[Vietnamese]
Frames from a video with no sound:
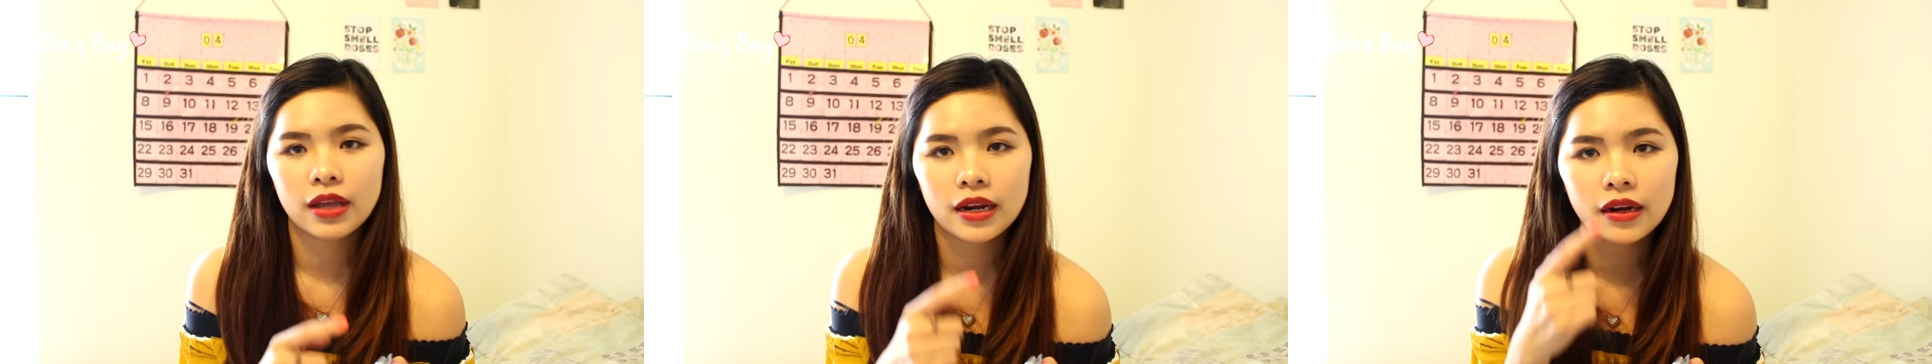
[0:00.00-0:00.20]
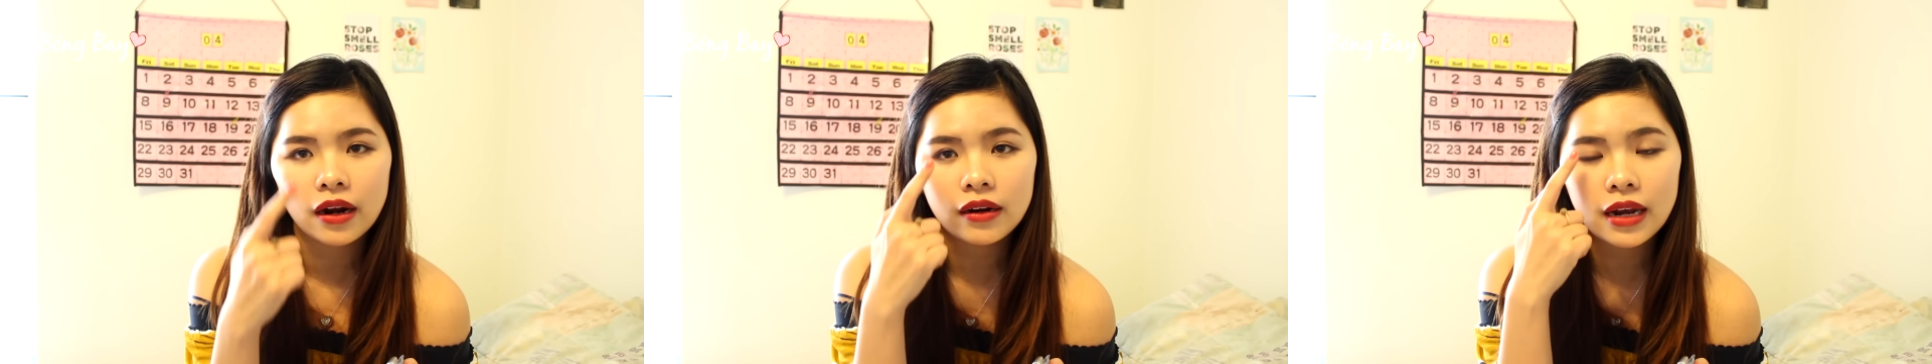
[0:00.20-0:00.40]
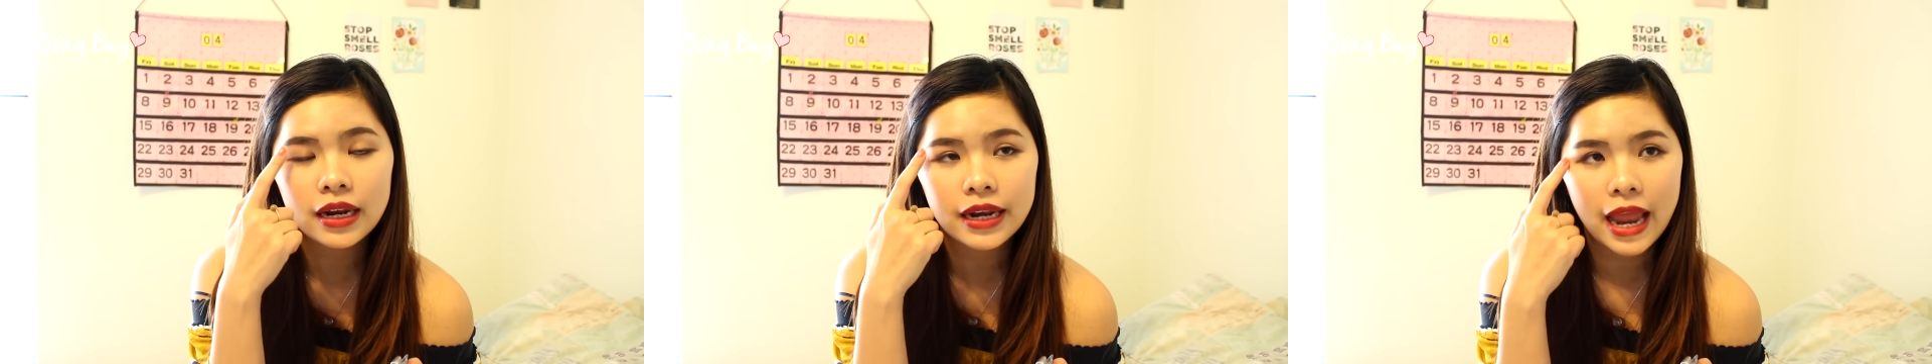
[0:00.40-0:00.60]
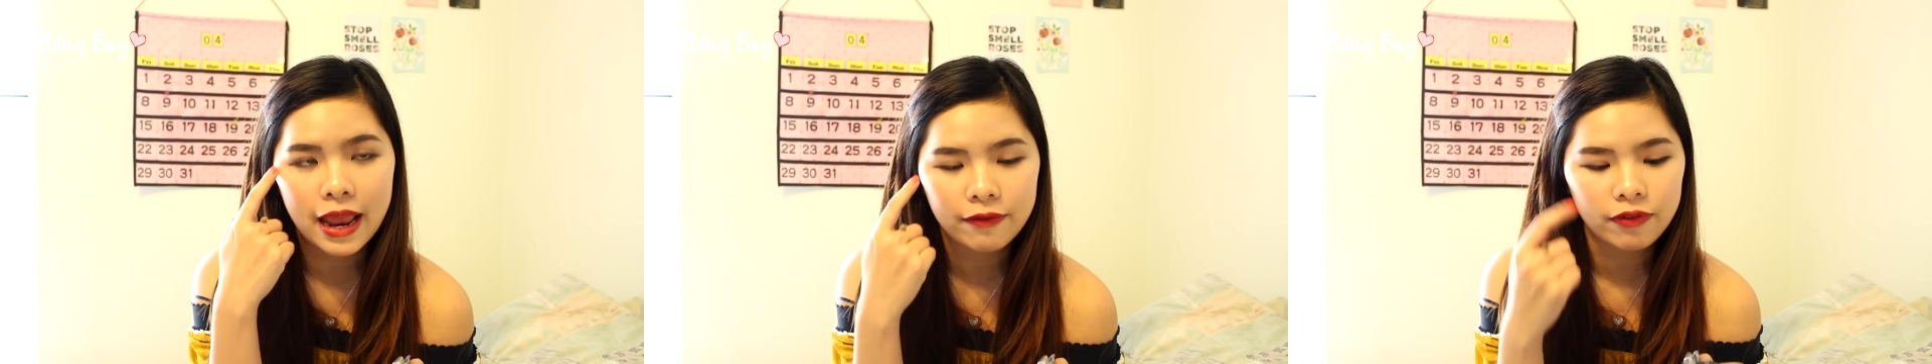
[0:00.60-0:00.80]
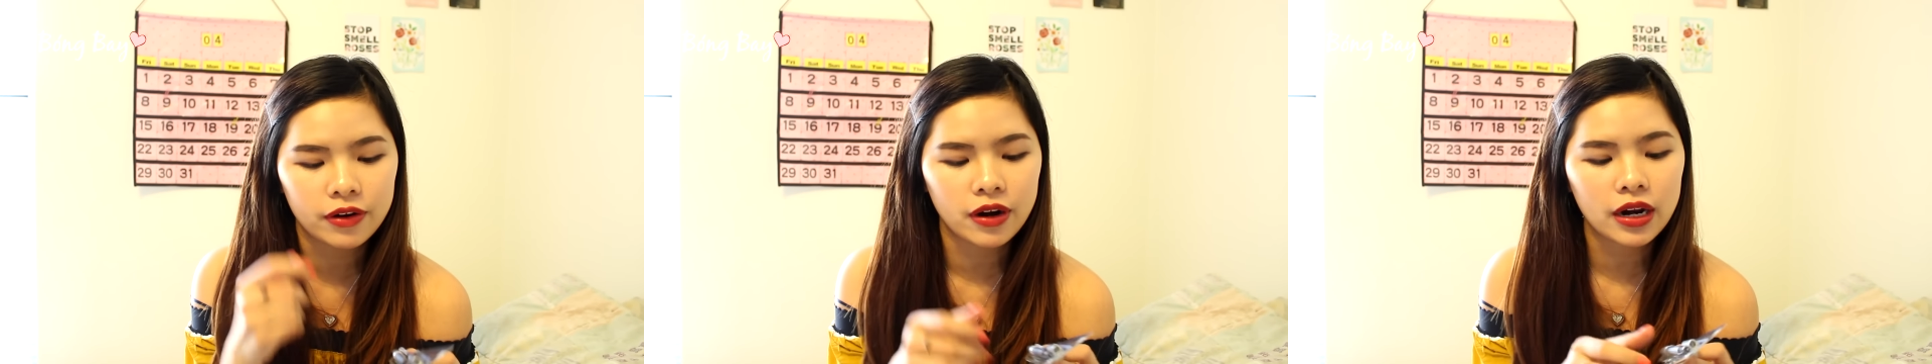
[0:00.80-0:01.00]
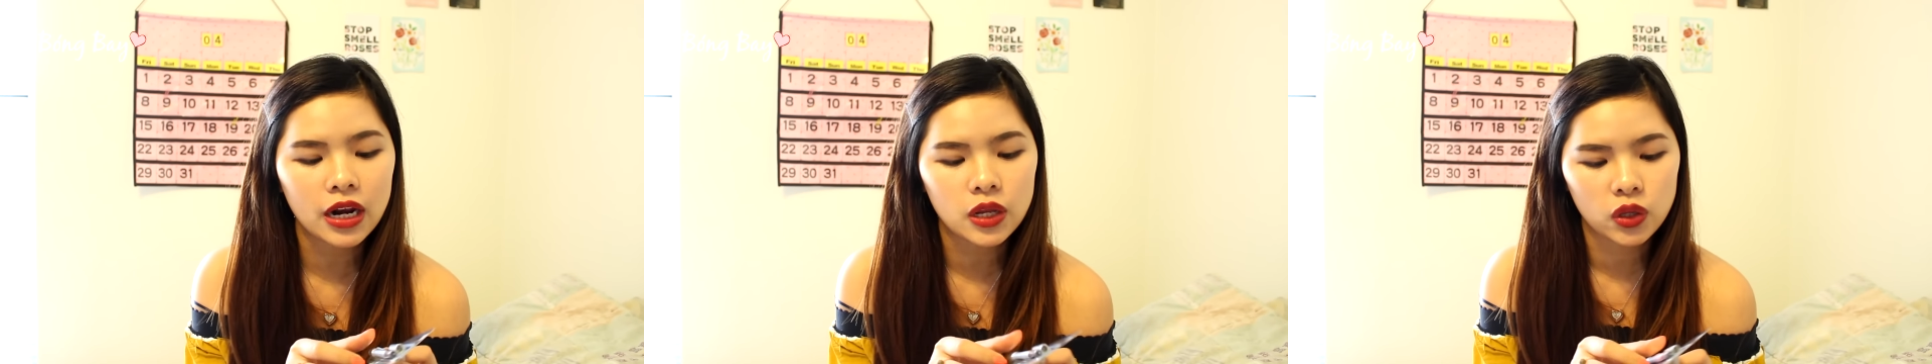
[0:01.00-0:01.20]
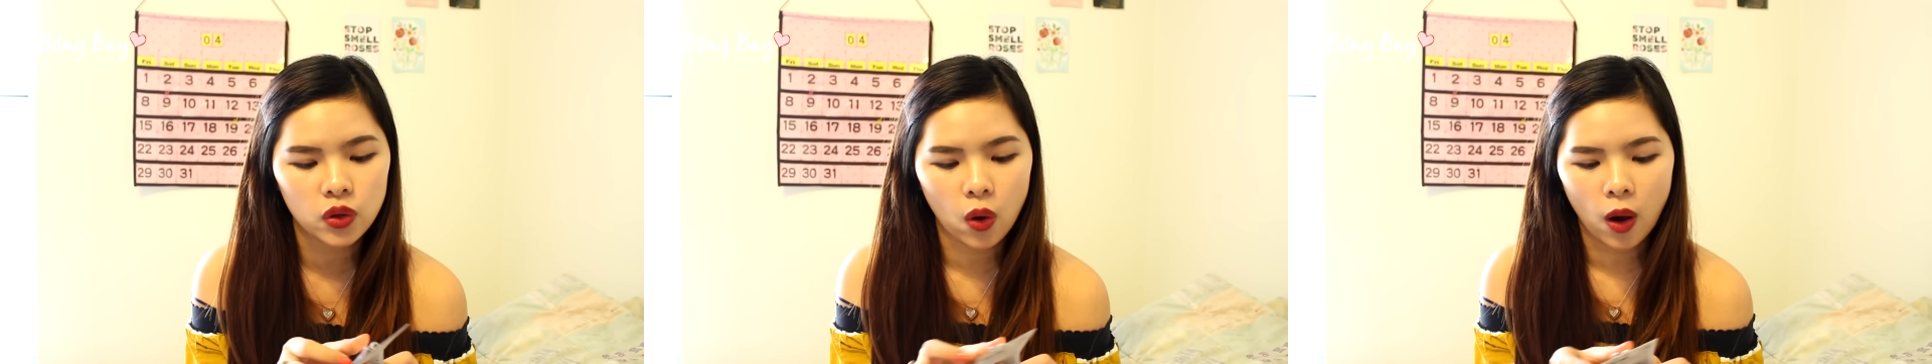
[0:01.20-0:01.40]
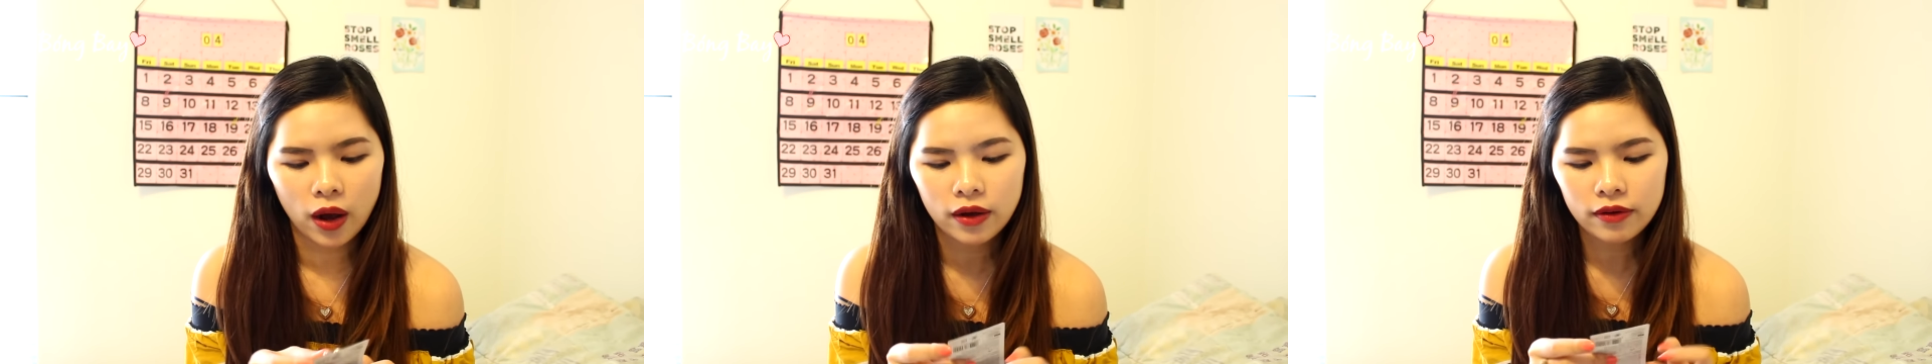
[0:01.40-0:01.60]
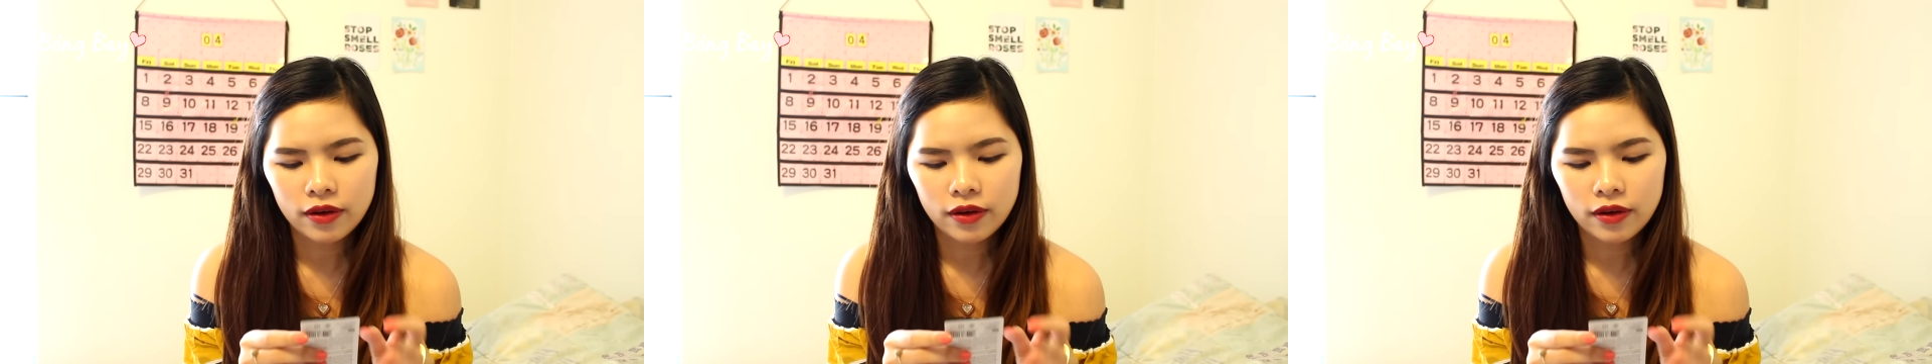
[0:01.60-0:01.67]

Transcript: thì rất là đẹp và rất là chuẩn